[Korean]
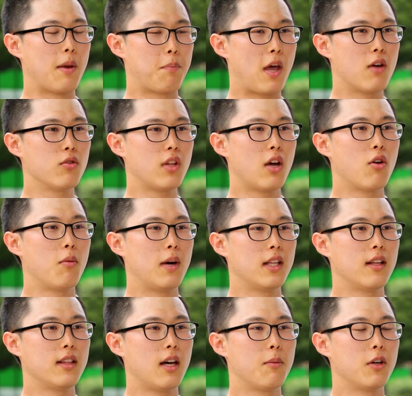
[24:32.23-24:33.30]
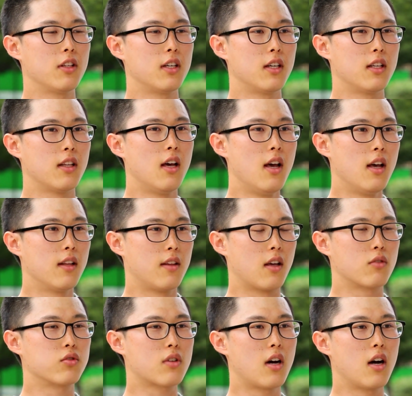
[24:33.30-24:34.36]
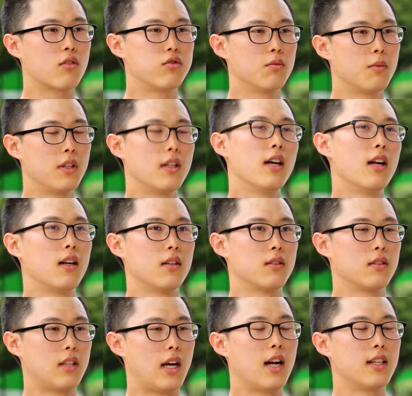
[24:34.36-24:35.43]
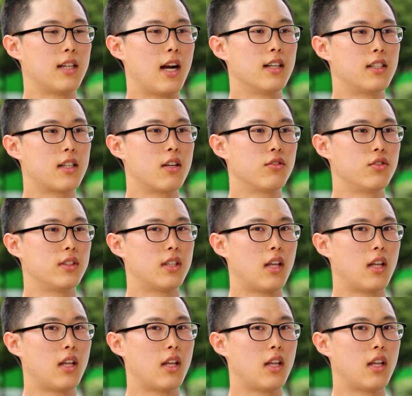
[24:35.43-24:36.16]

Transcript: 네, 배운 대로만 한다면 네, 국가 국민을 잘, 잘 지킬 수